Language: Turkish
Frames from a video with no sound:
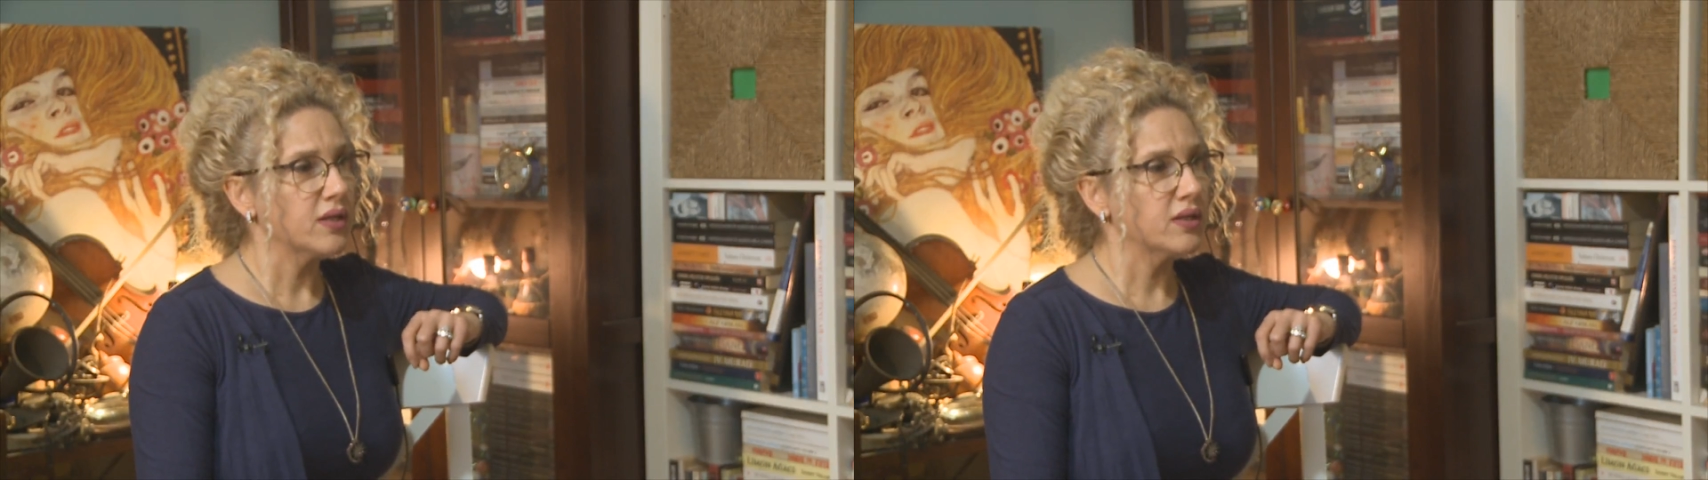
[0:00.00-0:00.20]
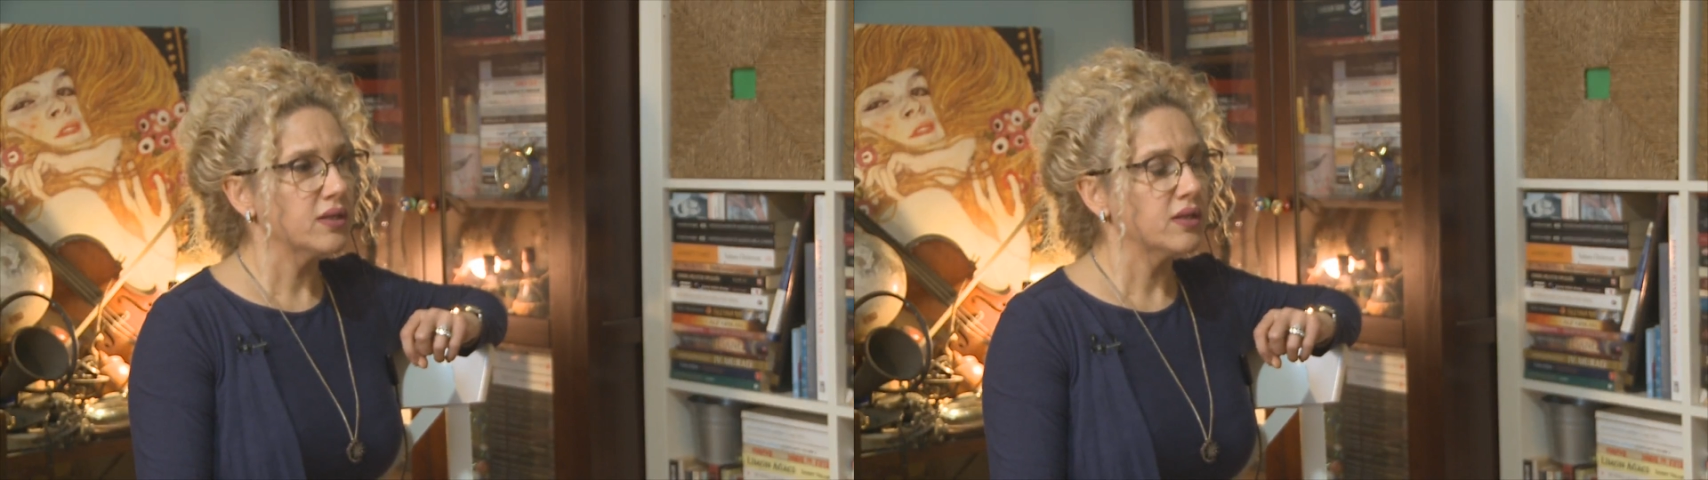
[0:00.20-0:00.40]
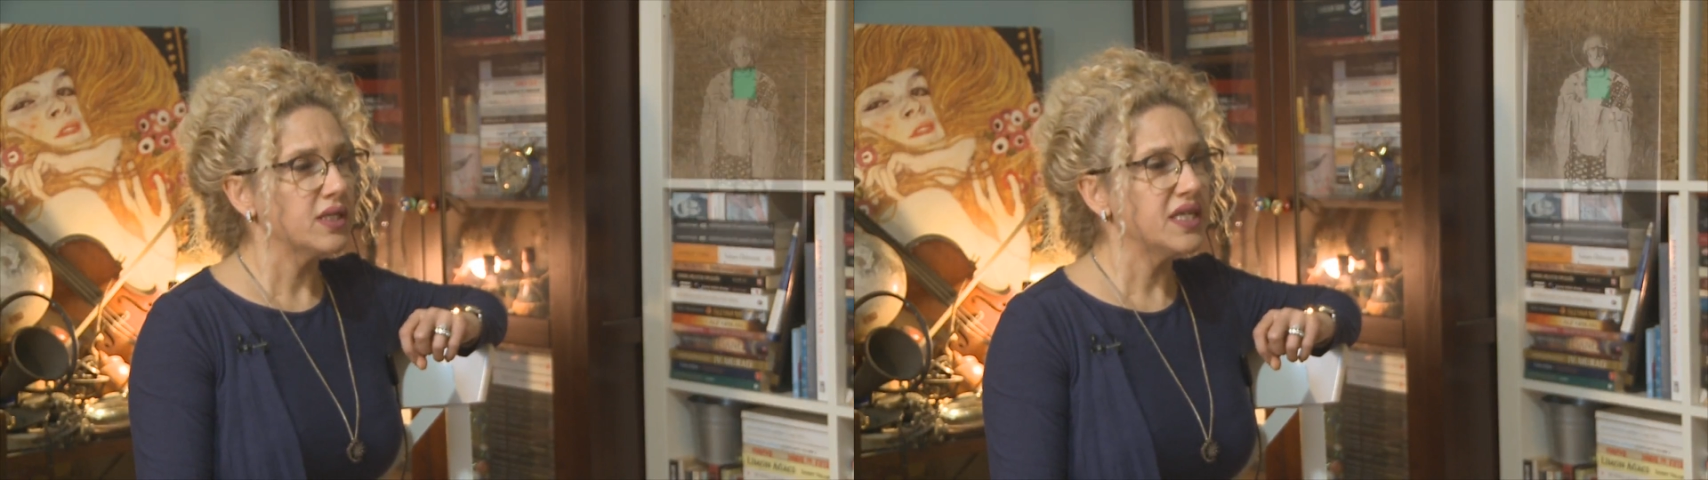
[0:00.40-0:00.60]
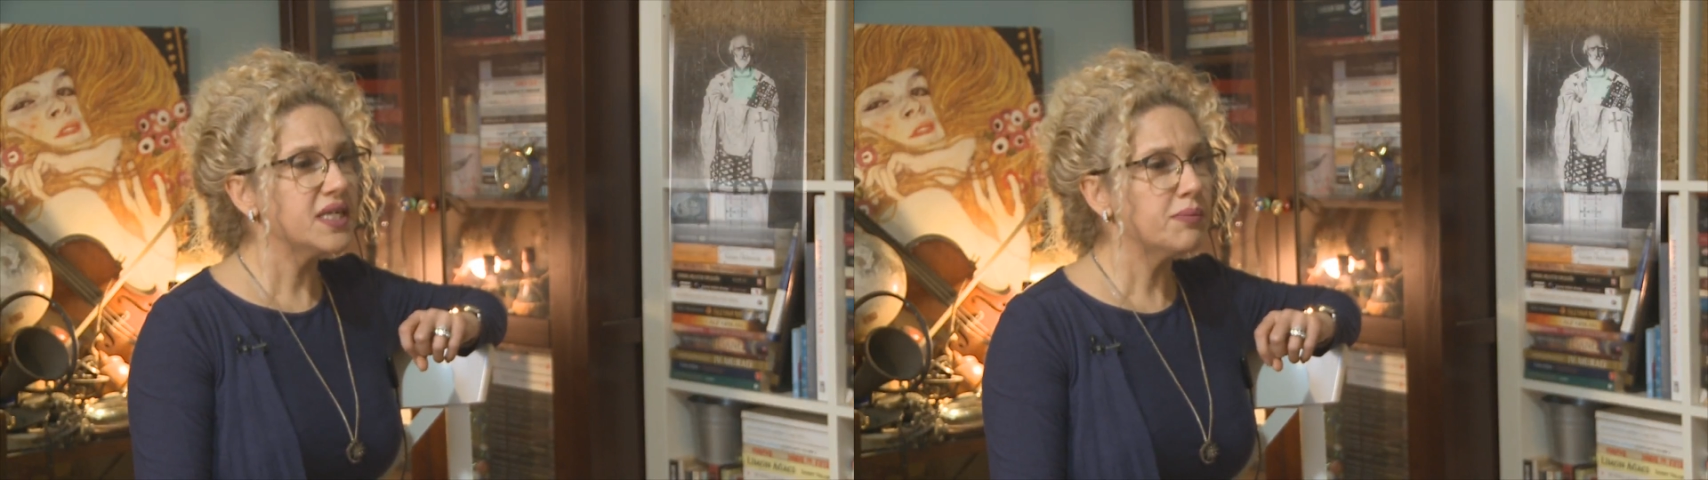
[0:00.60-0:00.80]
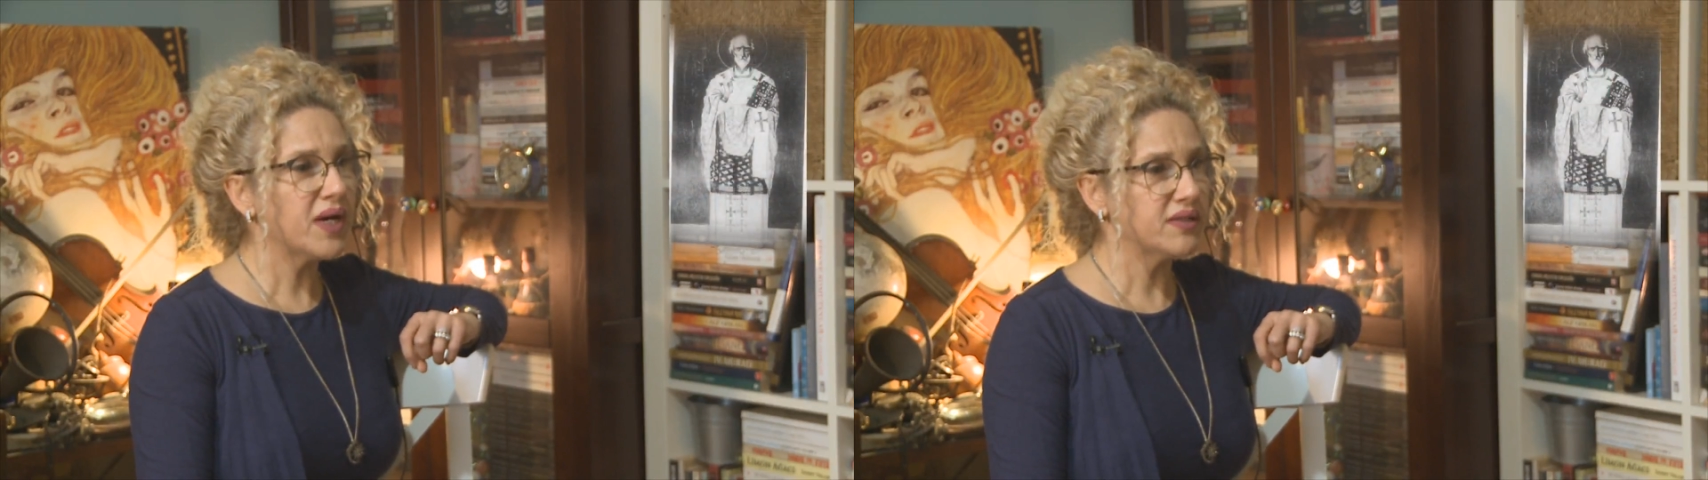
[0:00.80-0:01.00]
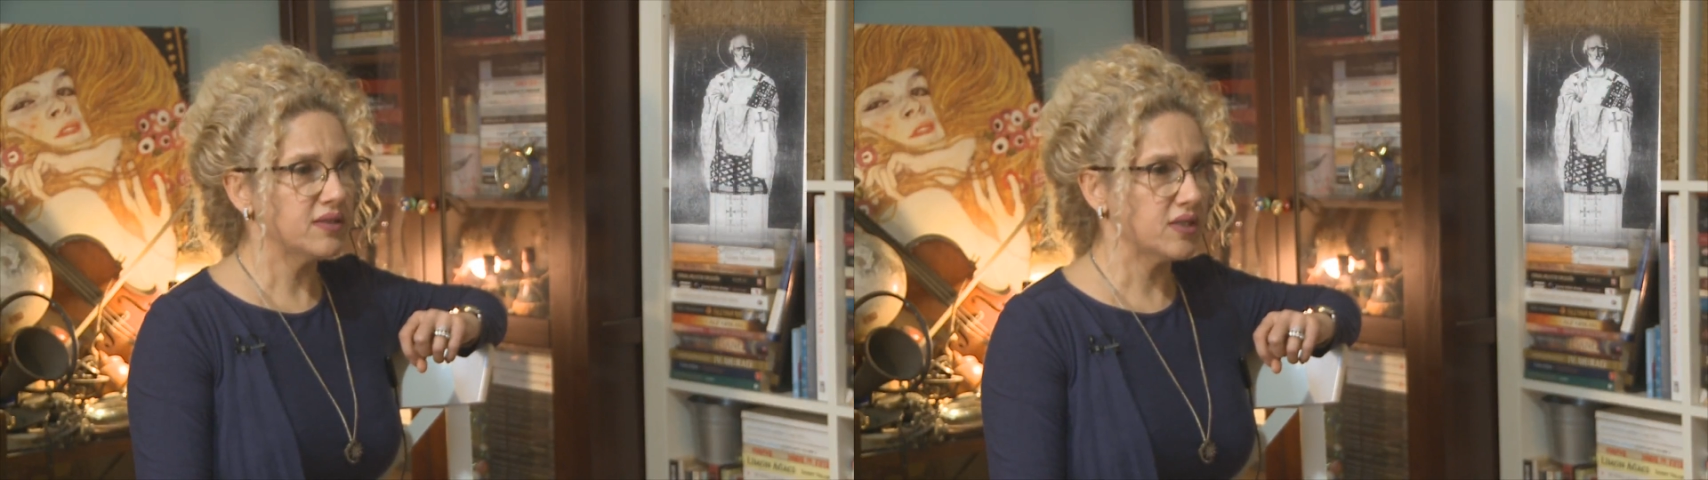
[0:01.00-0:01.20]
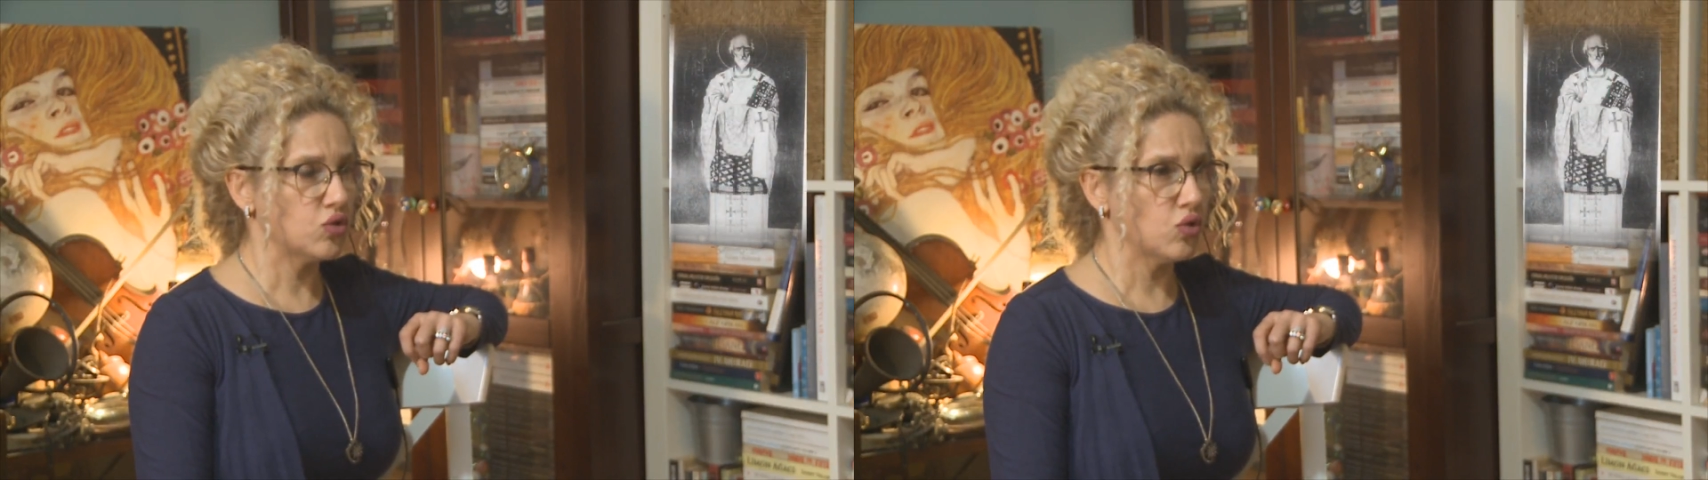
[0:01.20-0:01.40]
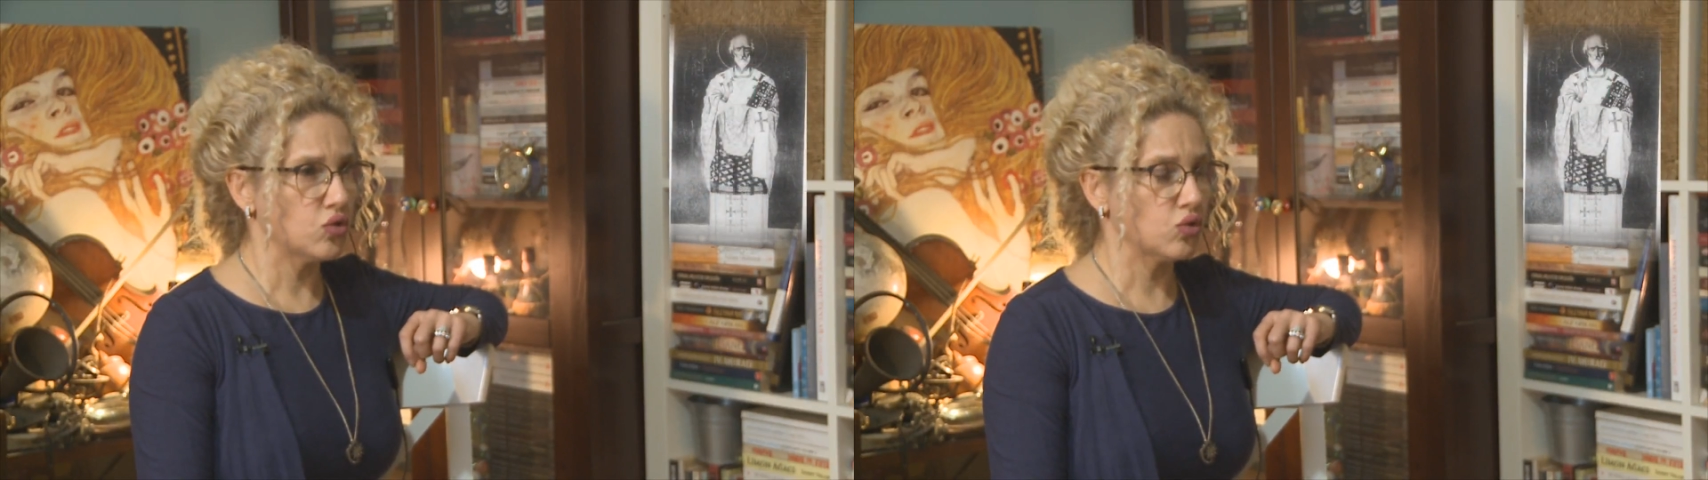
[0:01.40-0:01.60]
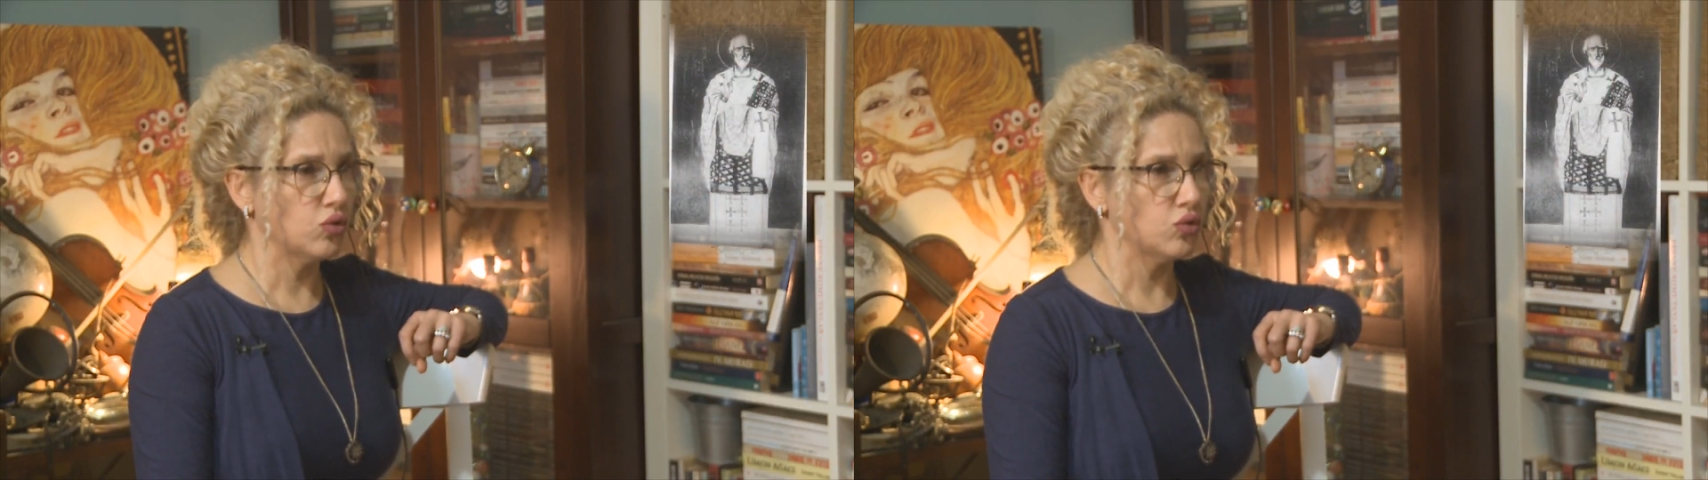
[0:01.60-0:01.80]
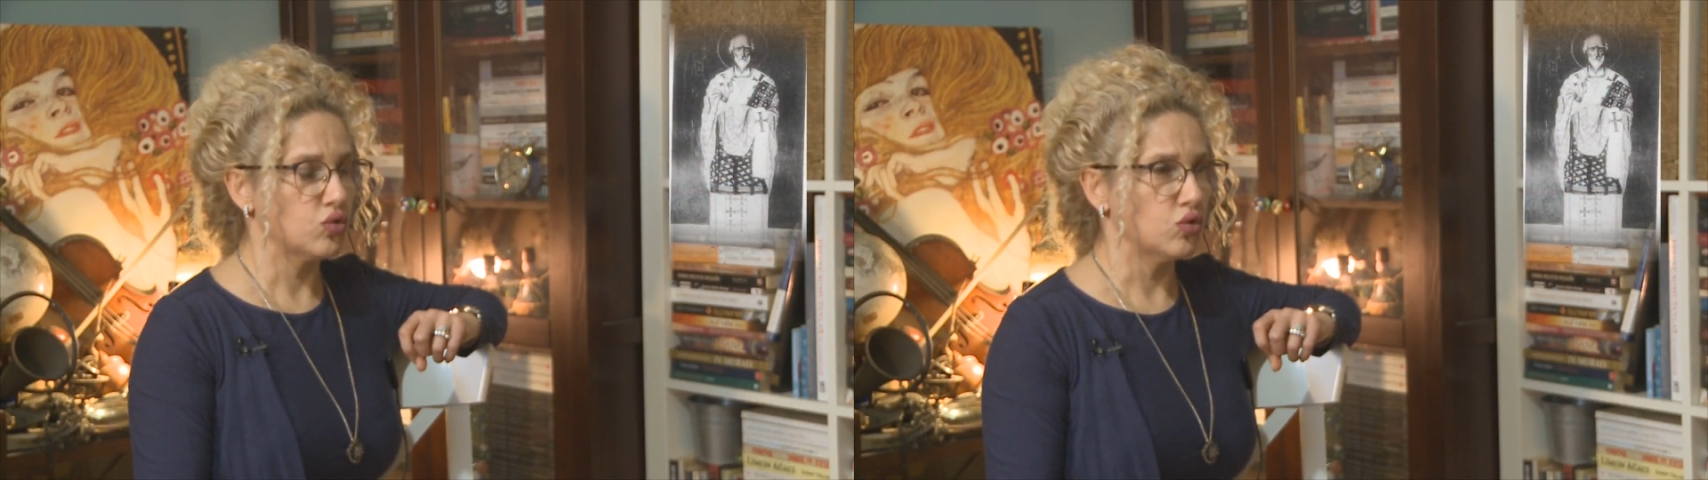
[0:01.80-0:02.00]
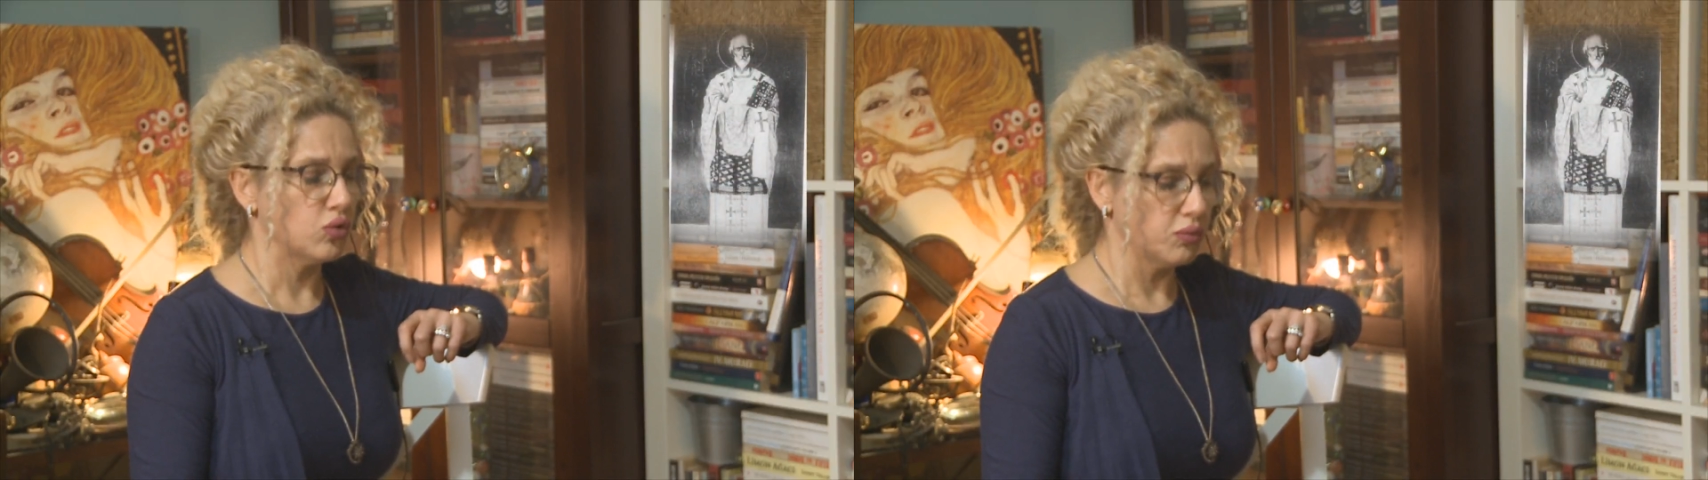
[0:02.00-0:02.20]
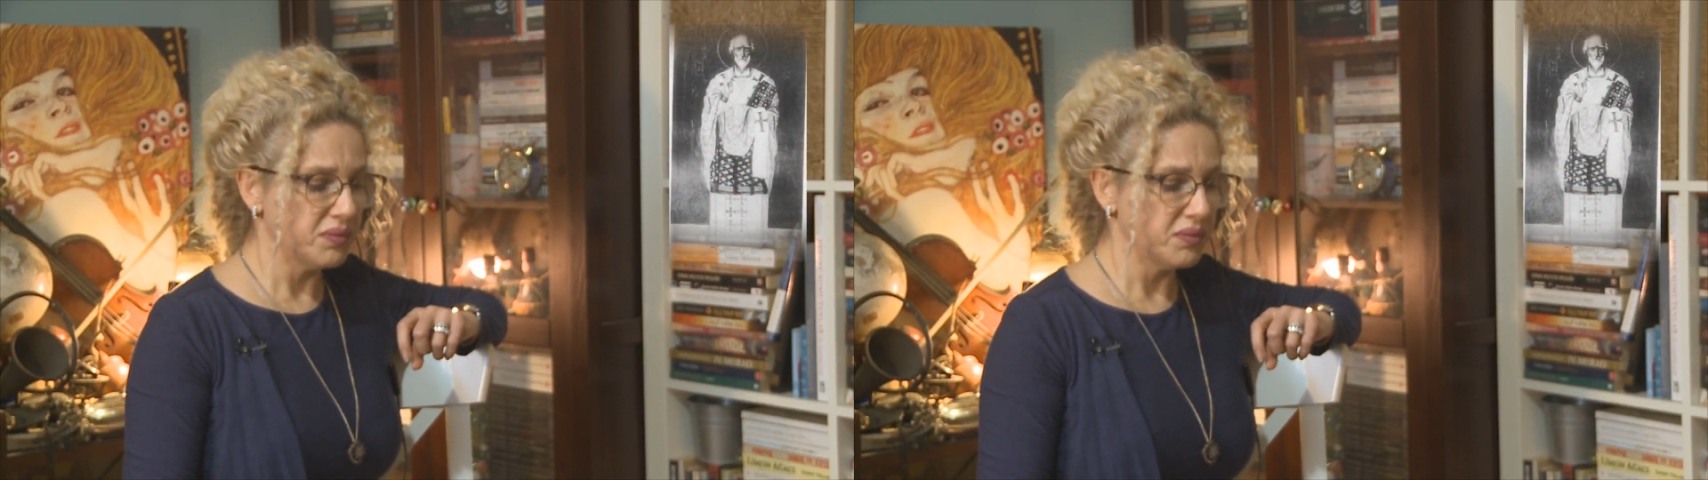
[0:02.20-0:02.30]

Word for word: e, iki Patrik söz konusu.